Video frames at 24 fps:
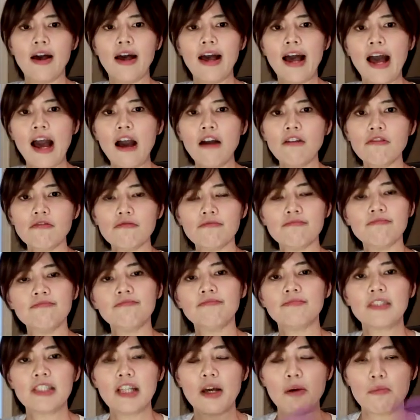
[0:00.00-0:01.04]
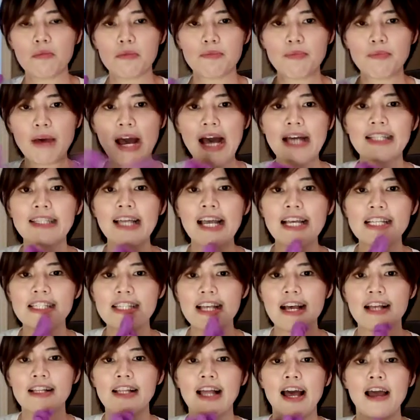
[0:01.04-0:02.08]
好，那我们把它戴
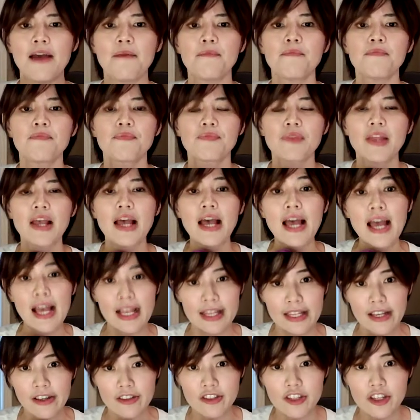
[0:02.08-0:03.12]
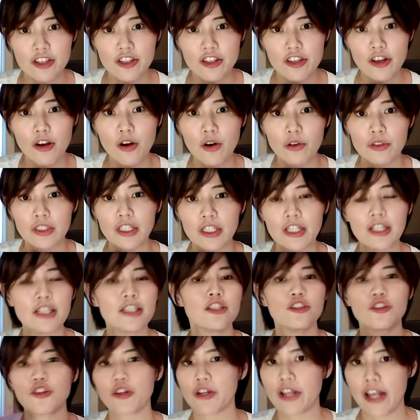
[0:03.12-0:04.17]
上来。那这时候呢，你
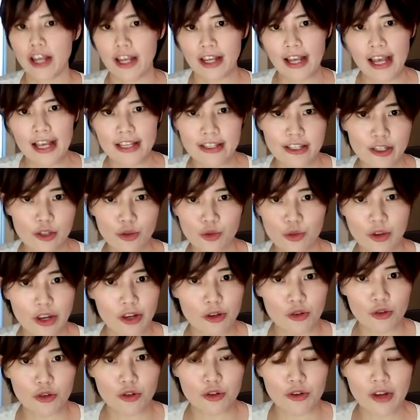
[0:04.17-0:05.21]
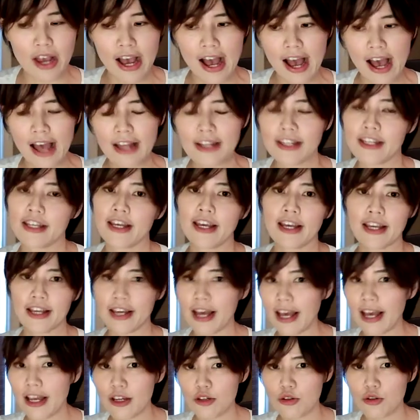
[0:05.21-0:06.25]
就可以开始追剧啊，你可以
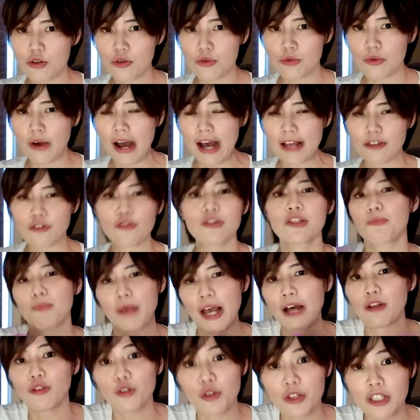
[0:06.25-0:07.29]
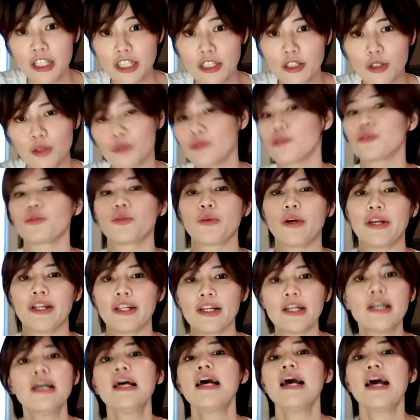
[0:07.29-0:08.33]
看书啊，就是不要去洗手就对了。
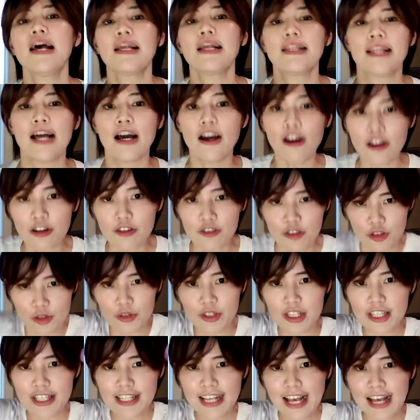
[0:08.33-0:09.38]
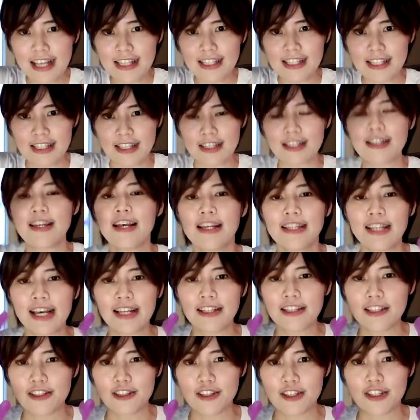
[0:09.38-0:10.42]
然后就是这样子，它
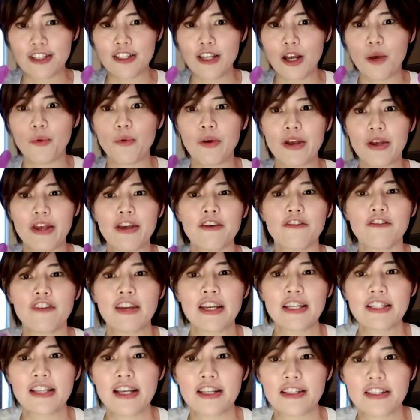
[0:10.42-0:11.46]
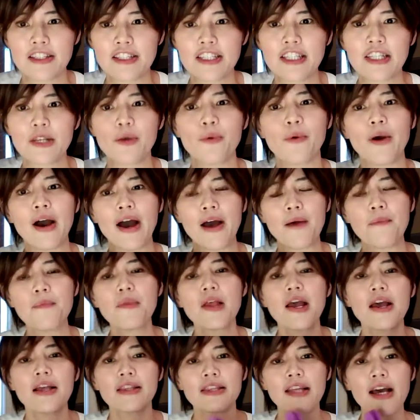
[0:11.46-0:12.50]
的紫色我也非常的喜欢。
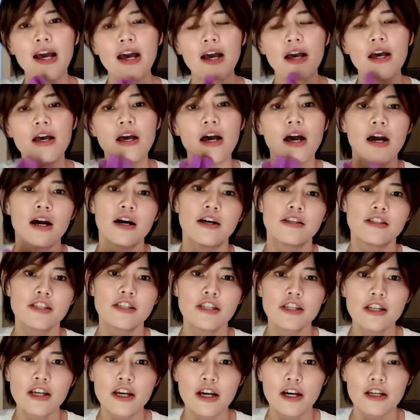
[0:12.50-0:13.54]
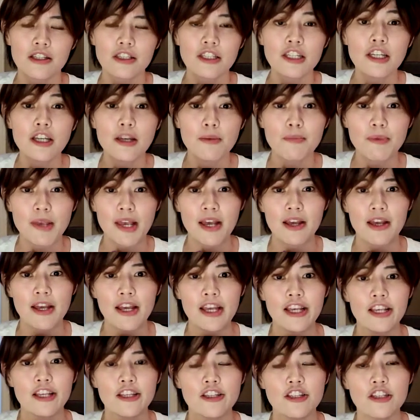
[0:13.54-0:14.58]
那啊、呃，这个特别可
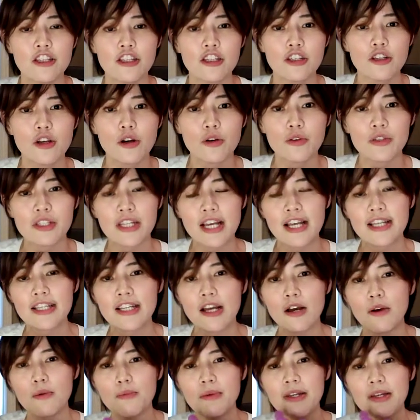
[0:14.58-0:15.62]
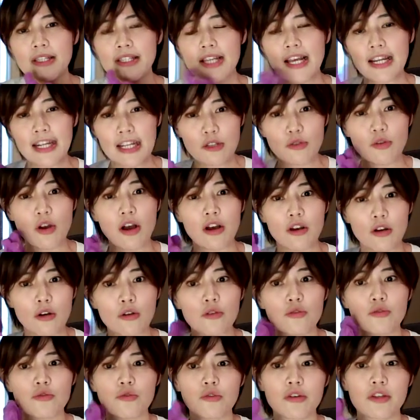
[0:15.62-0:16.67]
以适用在像我们在临床
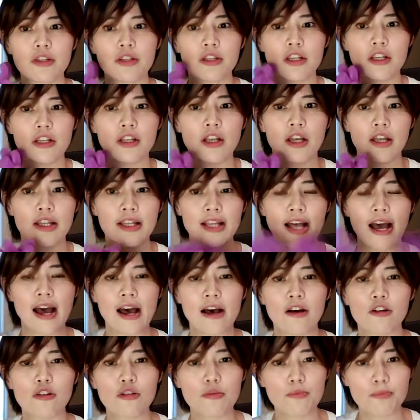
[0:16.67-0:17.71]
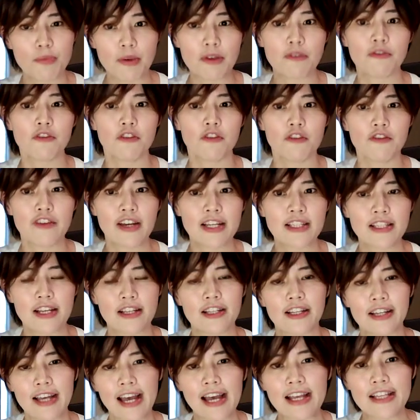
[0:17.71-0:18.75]
工作的人啊，皮肤非常的
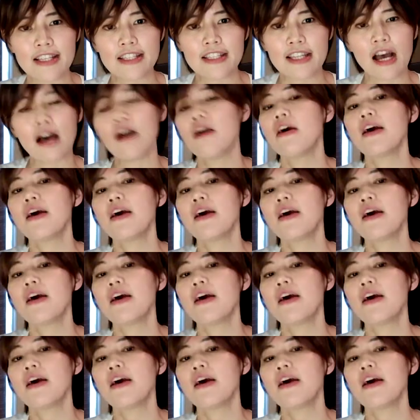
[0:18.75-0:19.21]
干燥。